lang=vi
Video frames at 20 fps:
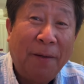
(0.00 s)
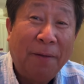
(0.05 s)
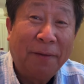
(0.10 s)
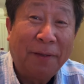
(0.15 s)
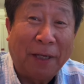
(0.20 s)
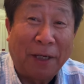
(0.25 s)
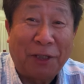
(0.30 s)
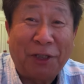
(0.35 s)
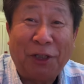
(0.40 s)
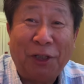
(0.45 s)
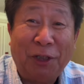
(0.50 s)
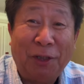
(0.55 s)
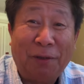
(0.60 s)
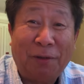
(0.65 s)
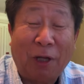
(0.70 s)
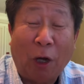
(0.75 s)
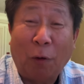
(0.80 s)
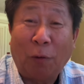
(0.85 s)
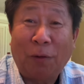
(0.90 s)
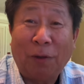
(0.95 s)
ta chỉ
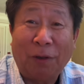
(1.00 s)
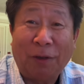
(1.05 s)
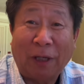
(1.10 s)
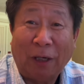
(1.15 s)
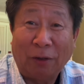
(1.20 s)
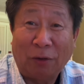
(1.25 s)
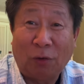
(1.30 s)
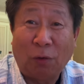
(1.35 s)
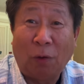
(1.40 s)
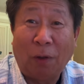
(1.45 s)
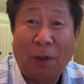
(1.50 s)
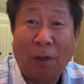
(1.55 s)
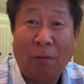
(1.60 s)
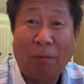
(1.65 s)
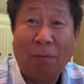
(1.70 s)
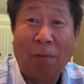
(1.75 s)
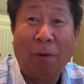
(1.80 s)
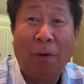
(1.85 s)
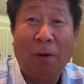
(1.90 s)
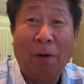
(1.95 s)
thầu cứ tại tôi nào,
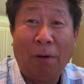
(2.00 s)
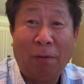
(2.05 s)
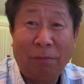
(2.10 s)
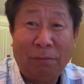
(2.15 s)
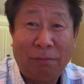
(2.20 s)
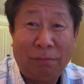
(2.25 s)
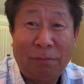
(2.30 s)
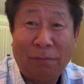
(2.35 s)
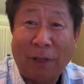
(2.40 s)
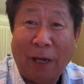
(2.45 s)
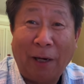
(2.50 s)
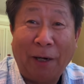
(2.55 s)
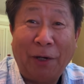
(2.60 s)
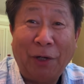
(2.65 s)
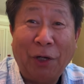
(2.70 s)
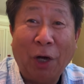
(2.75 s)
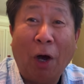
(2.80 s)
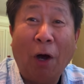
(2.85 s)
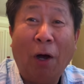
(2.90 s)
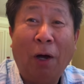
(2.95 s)
ô thằng này
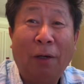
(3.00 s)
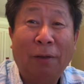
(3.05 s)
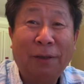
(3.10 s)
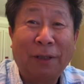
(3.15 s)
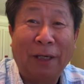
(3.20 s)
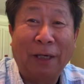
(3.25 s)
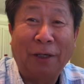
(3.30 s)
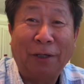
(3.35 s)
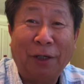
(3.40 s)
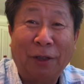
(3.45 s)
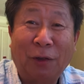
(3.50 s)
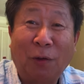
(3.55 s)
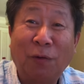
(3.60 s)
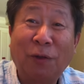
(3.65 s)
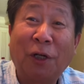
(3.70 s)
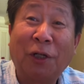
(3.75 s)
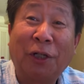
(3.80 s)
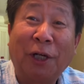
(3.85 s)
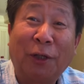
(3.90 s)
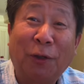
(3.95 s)
do thằng này do tông
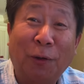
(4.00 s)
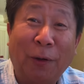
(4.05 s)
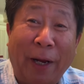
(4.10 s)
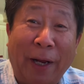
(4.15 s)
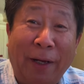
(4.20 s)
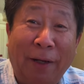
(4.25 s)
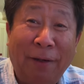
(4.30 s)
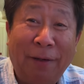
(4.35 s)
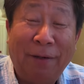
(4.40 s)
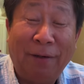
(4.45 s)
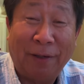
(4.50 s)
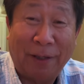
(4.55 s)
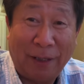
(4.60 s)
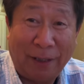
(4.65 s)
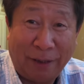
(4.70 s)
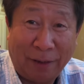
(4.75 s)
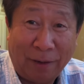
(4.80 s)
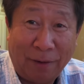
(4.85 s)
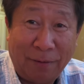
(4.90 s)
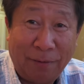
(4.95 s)
giờ trên tôi này là
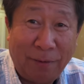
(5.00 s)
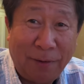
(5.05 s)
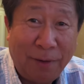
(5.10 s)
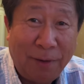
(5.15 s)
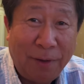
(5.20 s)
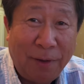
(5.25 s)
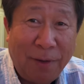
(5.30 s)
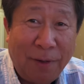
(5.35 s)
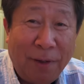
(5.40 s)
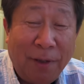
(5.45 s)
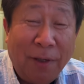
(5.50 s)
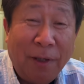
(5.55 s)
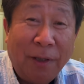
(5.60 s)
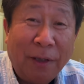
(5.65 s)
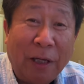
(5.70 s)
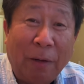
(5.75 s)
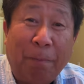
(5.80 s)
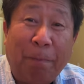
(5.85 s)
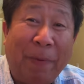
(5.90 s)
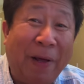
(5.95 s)
này à
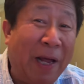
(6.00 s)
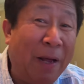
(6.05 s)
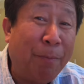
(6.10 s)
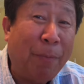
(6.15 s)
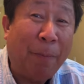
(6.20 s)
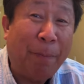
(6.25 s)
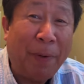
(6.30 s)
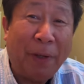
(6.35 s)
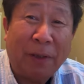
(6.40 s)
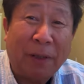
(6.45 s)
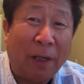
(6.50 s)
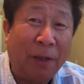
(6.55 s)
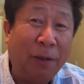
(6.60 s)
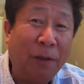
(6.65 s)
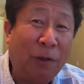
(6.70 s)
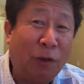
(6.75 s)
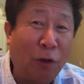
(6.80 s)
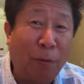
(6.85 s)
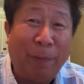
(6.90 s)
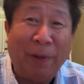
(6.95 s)
cái mà bê
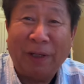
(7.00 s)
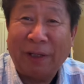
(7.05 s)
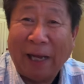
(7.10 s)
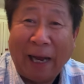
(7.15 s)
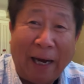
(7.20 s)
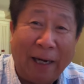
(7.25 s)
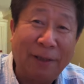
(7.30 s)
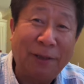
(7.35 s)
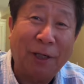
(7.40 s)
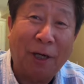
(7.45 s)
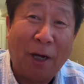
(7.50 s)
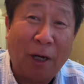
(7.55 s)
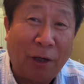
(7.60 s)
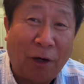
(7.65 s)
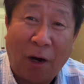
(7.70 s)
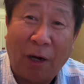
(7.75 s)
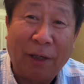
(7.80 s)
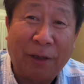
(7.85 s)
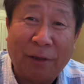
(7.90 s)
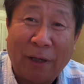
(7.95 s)
tới thôi bê thẳng ra
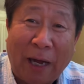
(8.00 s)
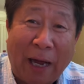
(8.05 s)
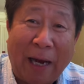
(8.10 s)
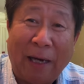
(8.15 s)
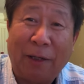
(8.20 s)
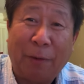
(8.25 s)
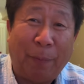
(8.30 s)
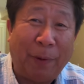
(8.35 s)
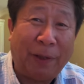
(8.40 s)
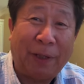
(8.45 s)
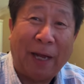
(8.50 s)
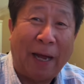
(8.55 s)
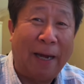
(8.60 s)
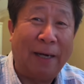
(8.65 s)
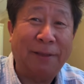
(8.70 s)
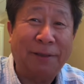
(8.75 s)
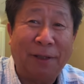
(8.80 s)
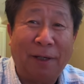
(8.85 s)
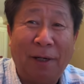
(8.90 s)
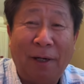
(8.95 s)
nó là thứ là bê
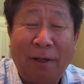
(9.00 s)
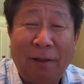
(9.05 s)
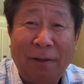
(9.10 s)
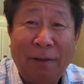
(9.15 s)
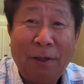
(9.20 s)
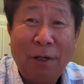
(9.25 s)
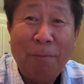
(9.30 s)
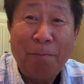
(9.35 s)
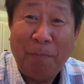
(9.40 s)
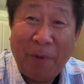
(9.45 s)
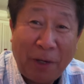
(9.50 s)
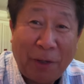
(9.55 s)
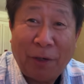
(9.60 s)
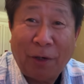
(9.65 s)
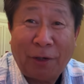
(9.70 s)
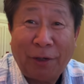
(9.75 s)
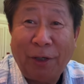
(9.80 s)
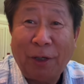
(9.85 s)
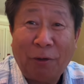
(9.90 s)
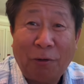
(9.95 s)
thẳng ra mẹ cho
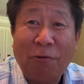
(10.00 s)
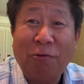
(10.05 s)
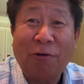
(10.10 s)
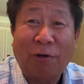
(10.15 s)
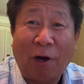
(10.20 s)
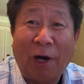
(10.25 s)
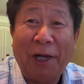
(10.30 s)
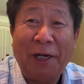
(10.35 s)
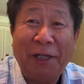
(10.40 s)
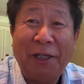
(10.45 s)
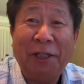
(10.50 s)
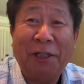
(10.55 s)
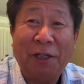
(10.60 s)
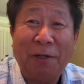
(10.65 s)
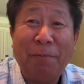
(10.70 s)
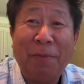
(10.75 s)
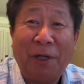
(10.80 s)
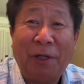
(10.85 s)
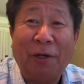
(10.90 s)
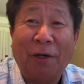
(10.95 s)
cái khu có là nì
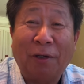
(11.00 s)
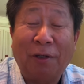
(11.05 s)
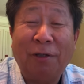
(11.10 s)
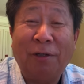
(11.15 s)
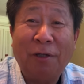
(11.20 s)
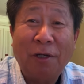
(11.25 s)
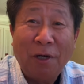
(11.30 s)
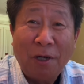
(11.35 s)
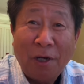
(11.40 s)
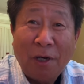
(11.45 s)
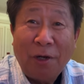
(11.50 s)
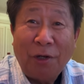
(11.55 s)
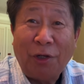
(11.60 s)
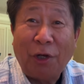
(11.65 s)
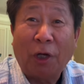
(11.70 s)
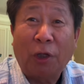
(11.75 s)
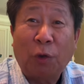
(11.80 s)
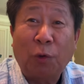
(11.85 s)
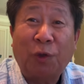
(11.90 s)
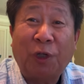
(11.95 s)
cái mẹ cho cái
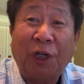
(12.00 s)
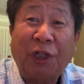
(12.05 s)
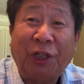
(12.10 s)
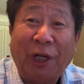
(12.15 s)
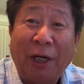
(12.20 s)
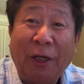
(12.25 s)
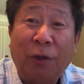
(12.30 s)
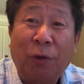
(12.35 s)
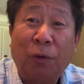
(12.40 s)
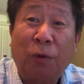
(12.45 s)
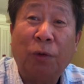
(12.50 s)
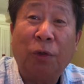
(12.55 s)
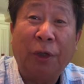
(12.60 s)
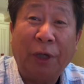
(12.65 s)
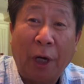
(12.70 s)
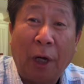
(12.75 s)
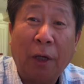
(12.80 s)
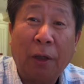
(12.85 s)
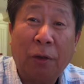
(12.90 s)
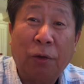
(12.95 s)
giờ tụ chơi chân tụ
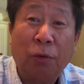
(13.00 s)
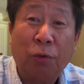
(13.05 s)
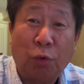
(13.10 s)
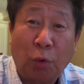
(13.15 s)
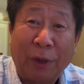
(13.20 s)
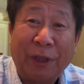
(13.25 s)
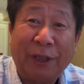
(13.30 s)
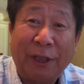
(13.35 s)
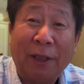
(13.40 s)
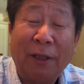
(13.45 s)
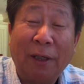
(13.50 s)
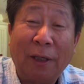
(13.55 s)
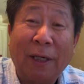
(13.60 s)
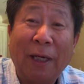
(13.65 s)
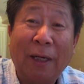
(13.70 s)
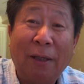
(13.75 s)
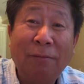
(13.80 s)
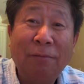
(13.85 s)
giờ tụ tổ chính nữa nè